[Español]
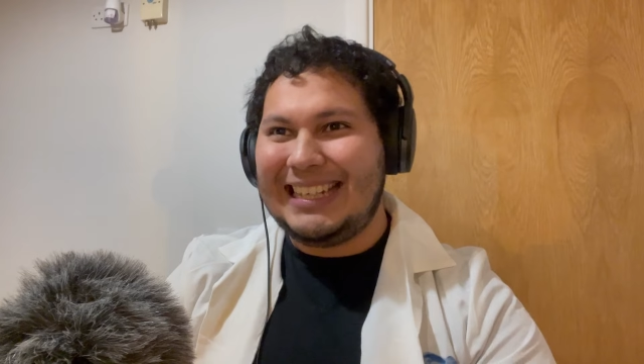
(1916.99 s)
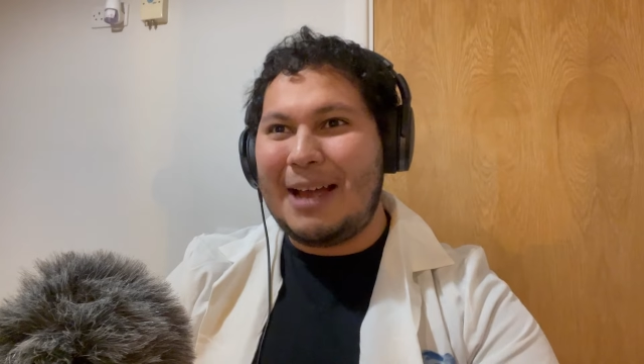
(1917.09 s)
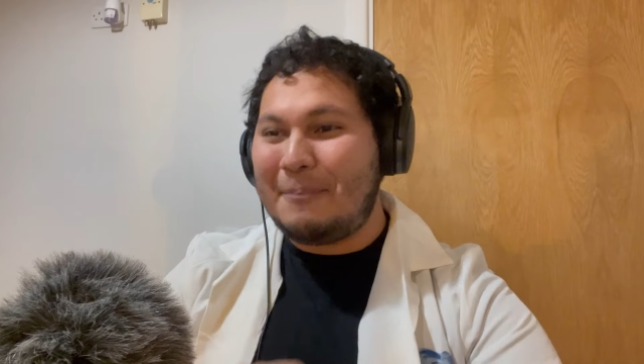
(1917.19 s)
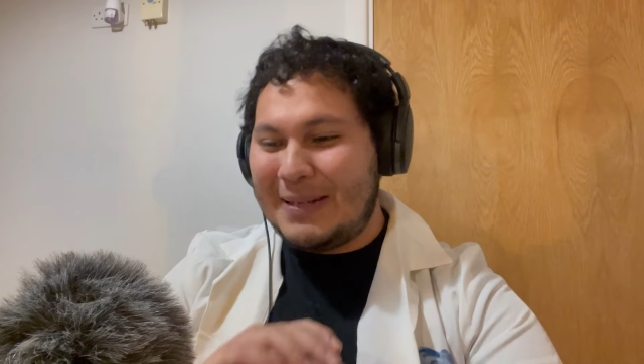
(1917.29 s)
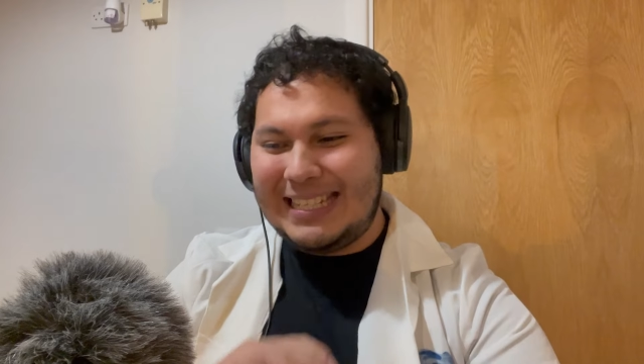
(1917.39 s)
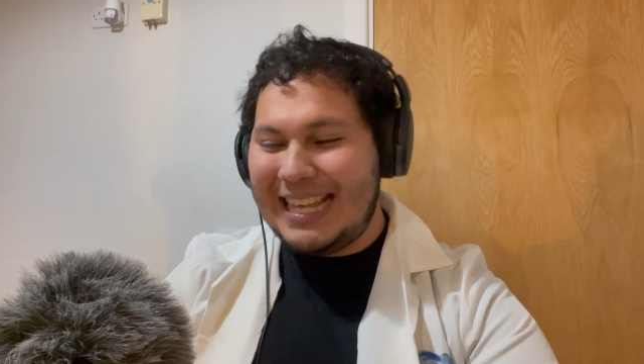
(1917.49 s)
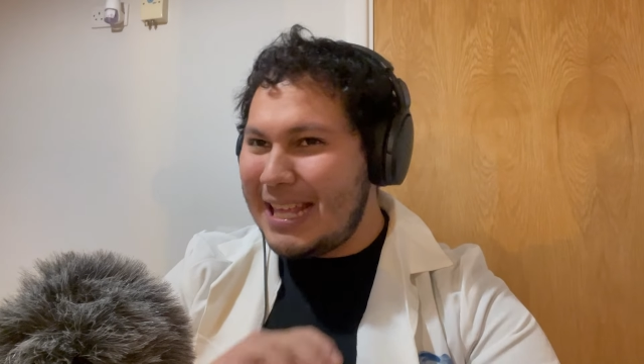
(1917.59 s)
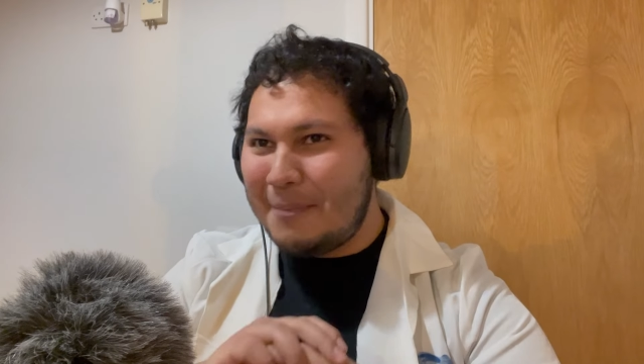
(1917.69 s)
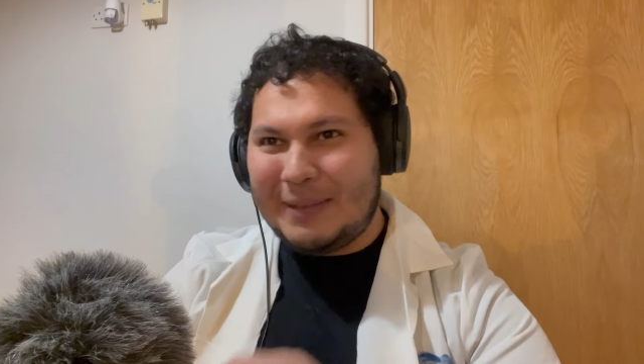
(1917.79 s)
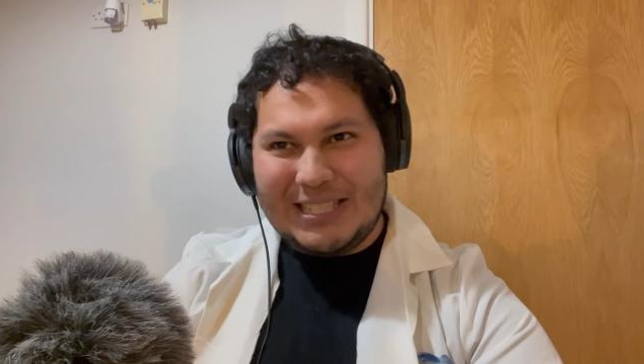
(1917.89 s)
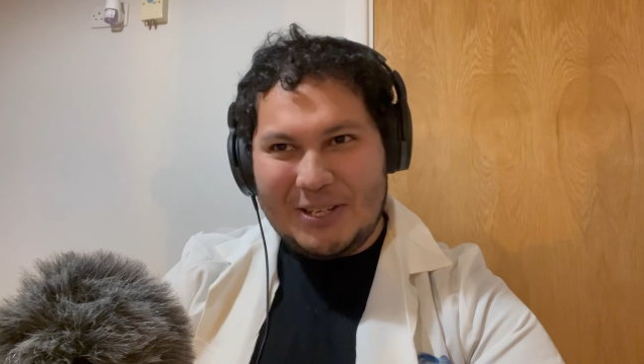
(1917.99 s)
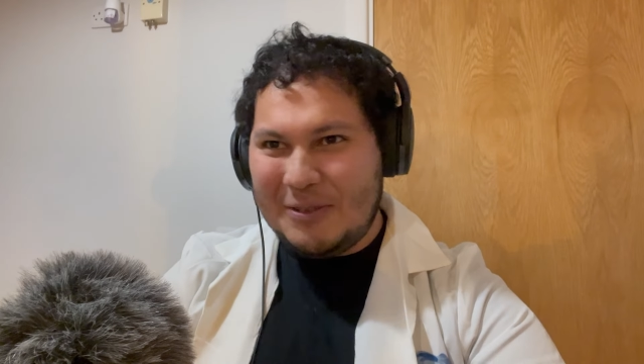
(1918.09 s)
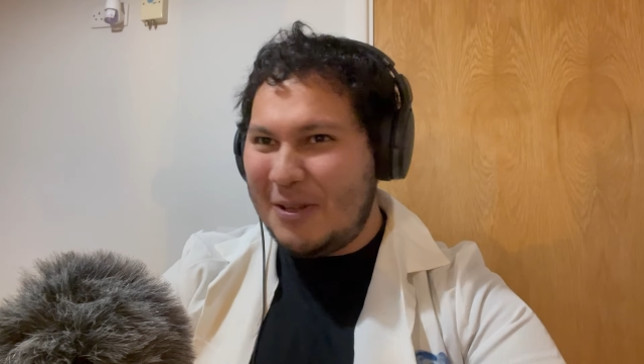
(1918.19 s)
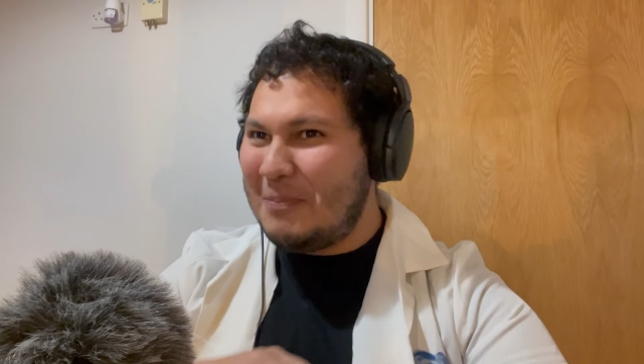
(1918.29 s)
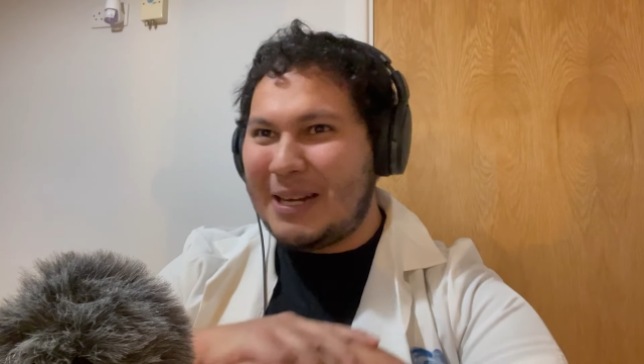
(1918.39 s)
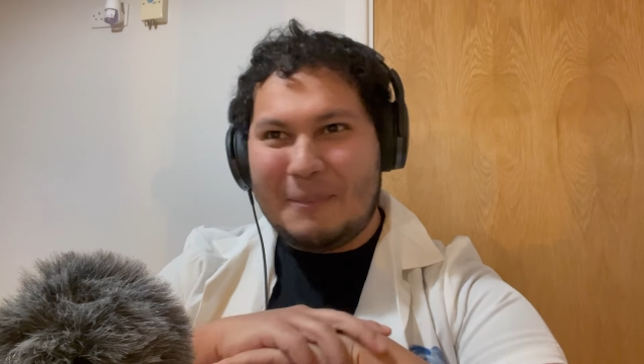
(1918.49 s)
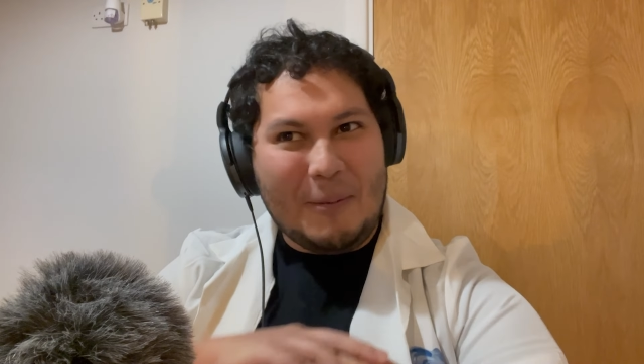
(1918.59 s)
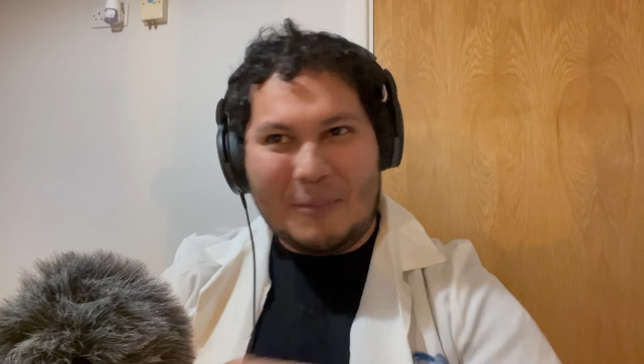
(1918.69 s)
Capacidad de adaptación lo más rápido